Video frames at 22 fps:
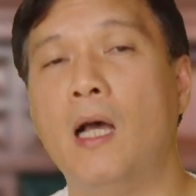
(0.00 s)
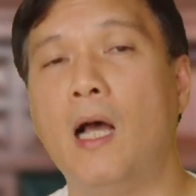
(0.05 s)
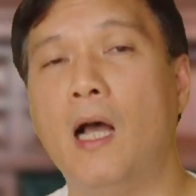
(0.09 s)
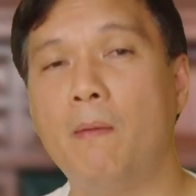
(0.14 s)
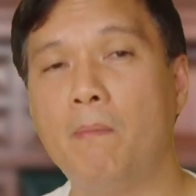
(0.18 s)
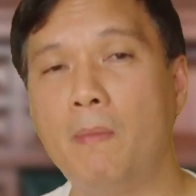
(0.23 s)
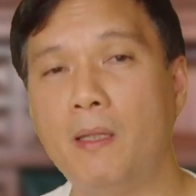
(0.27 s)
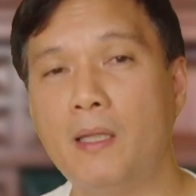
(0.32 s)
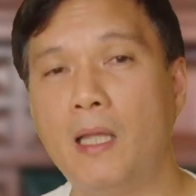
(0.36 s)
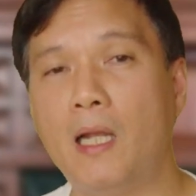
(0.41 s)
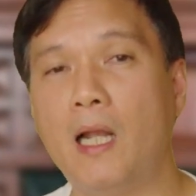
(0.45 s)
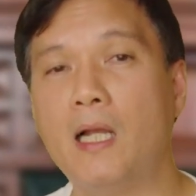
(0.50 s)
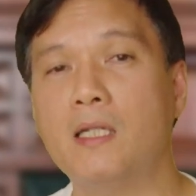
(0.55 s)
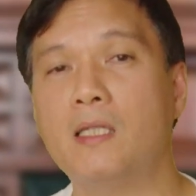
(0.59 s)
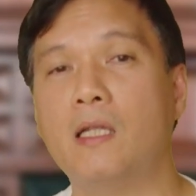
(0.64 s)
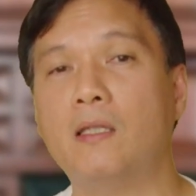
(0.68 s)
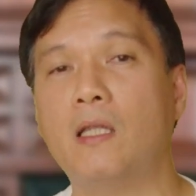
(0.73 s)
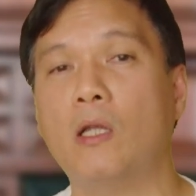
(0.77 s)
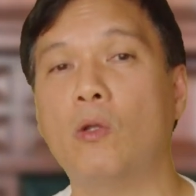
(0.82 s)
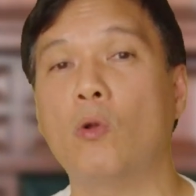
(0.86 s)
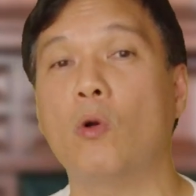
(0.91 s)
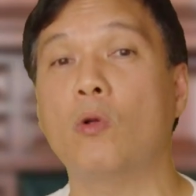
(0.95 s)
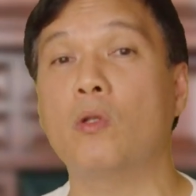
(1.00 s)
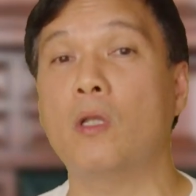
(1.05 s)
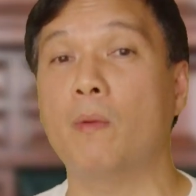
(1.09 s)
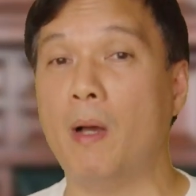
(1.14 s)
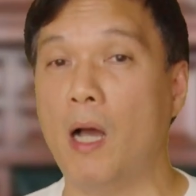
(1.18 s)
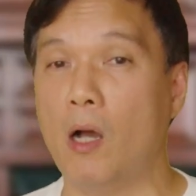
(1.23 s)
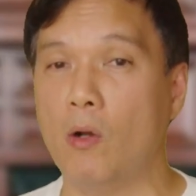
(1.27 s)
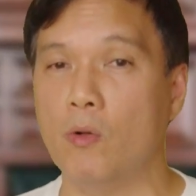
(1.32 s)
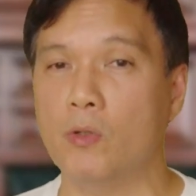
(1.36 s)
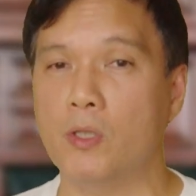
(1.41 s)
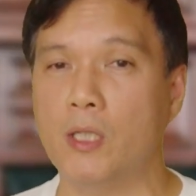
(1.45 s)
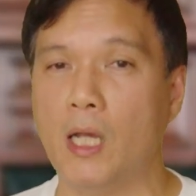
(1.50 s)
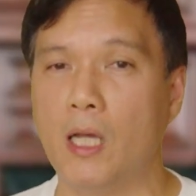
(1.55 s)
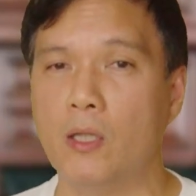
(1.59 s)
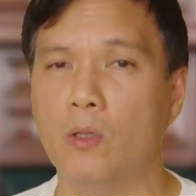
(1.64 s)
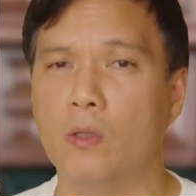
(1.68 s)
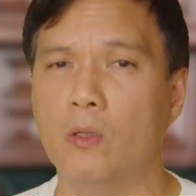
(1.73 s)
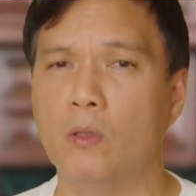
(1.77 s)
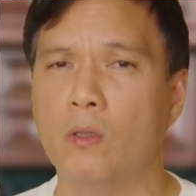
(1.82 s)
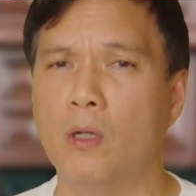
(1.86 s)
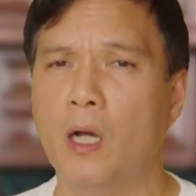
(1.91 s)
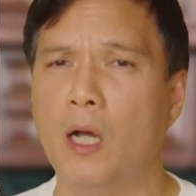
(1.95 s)
Ang madalas na tanong ng mga
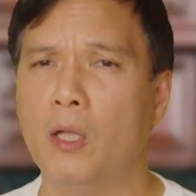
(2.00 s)
akusado,